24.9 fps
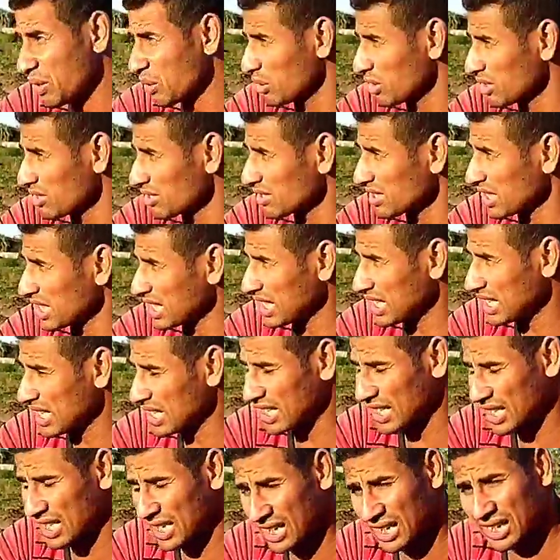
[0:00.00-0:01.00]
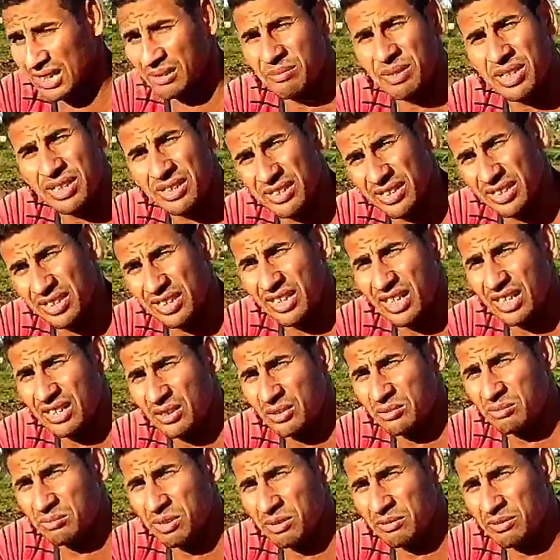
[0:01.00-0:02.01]
في اول السنه اللي هيجلع آه. بدري
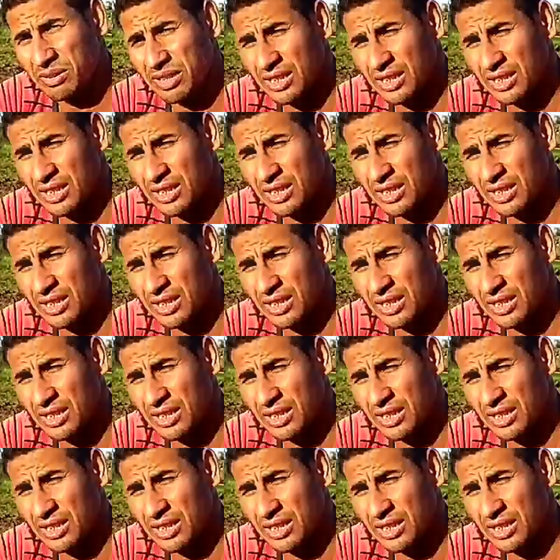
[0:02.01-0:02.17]
هتبقى